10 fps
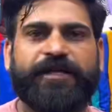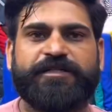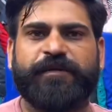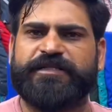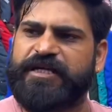
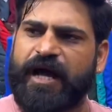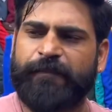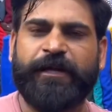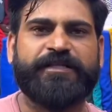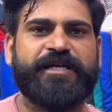कस्टमर जहाँ
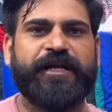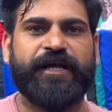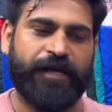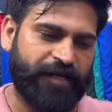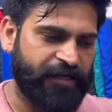पे अच्छा
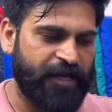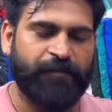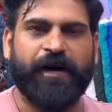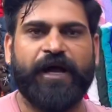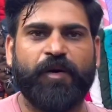लगे लेकिन एक
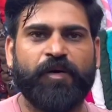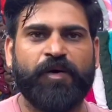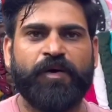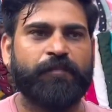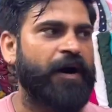बार आओ
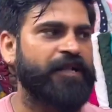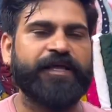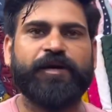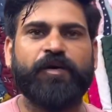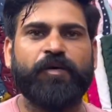माल
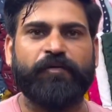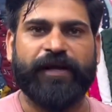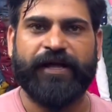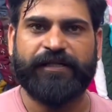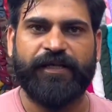देखो
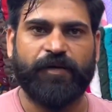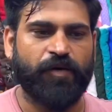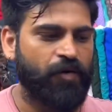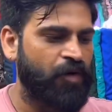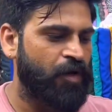वेराइटी देखो
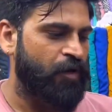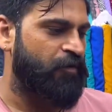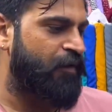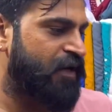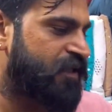व्यवहार